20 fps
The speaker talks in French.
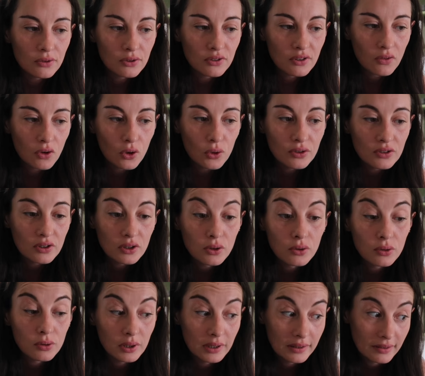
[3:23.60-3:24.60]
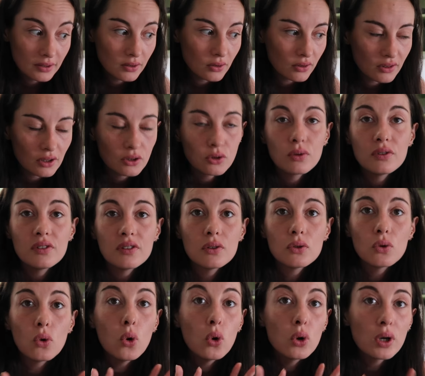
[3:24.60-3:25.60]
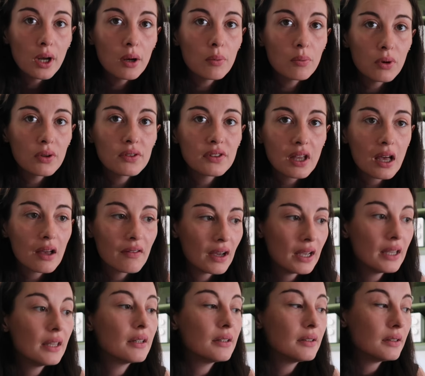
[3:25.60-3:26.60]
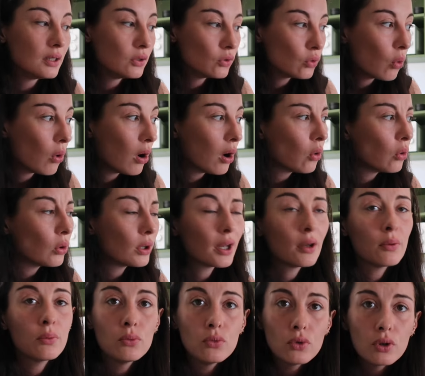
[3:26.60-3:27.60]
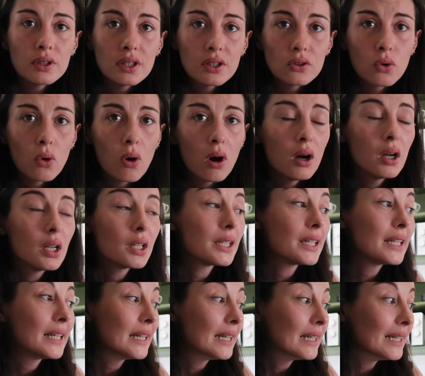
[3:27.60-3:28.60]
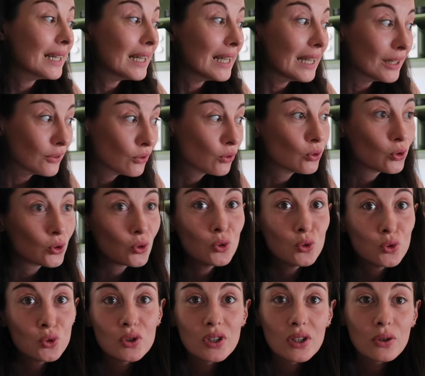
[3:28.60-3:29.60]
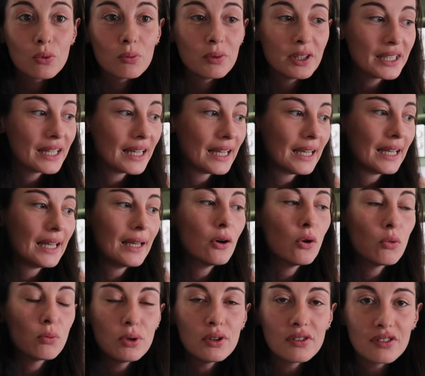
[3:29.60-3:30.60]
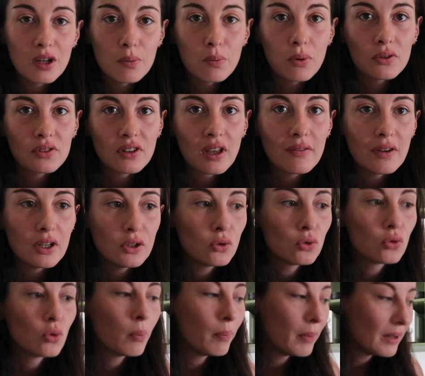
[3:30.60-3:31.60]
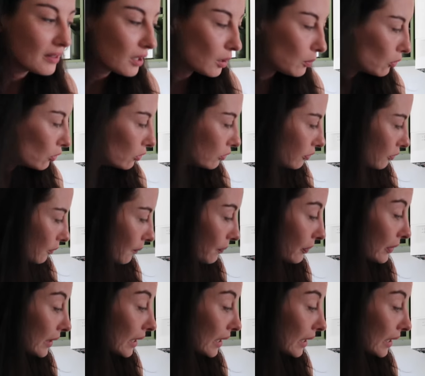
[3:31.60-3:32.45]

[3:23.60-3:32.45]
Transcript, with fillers: faut savoir aussi que ici dans cette cuisine, aucun plan de travail n'est droit, aucun mur n'est droit. Et donc du coup tout est compliqué et en plus les plans de travail ne sont pas très profonds.